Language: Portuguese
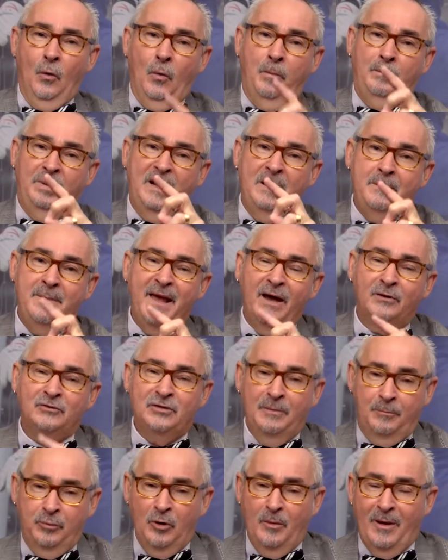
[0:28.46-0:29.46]
o primeiro
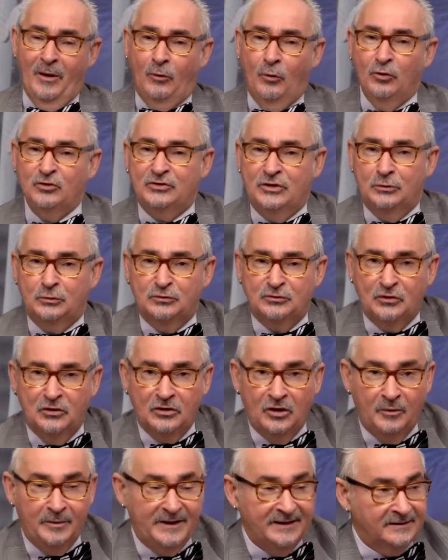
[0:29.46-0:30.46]
diploma
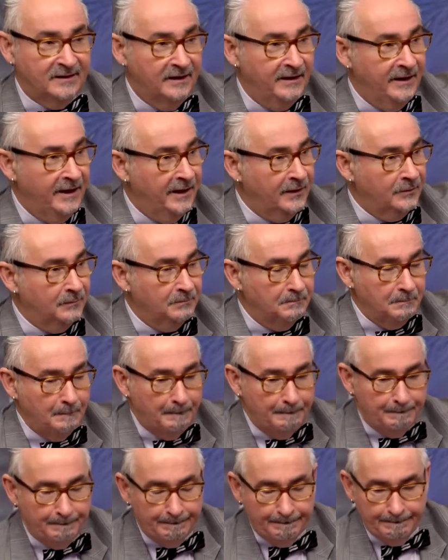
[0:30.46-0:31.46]
constitucional brasileiro,
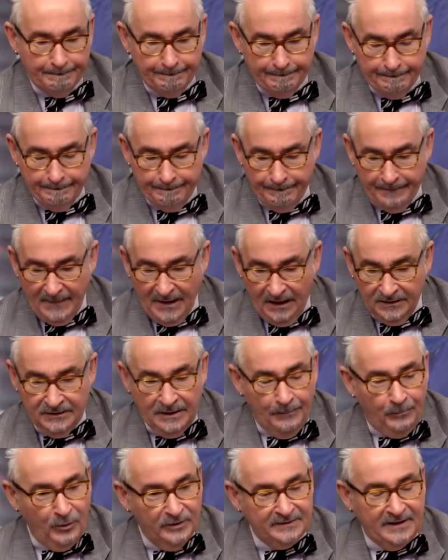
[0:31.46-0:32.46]

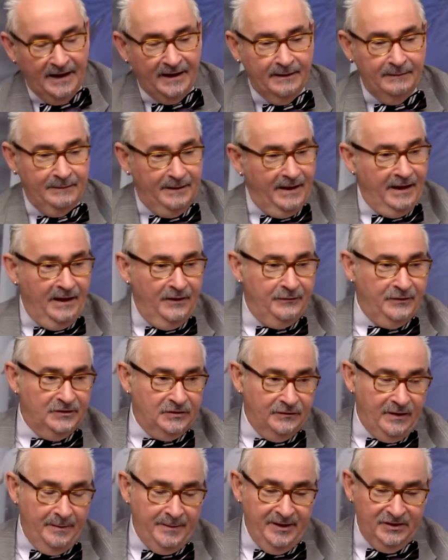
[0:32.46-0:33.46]
depois da,
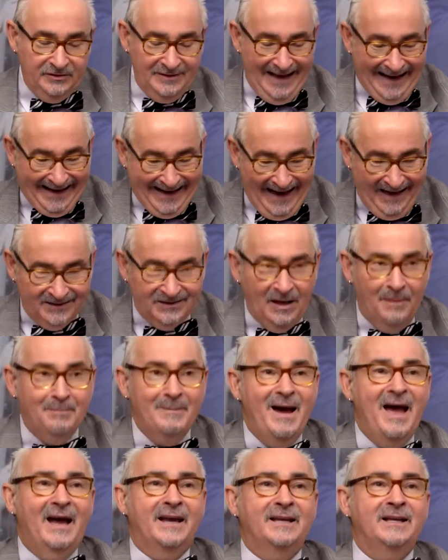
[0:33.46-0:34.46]
efetivamente da Carta
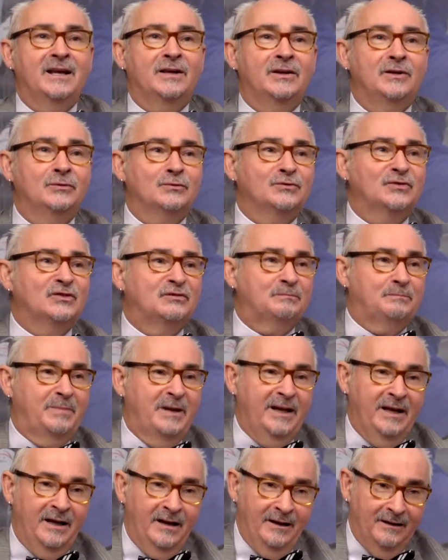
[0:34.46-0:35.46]
Magna que nos
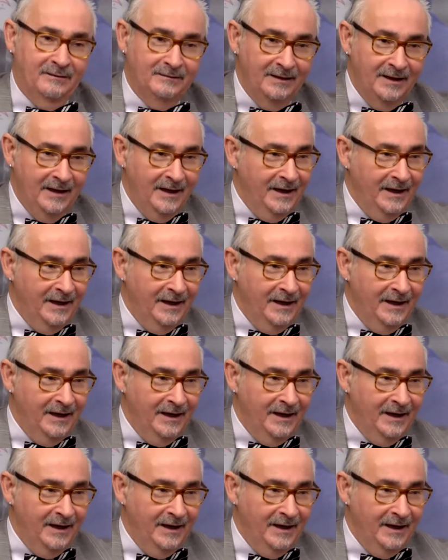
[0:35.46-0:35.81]
inspira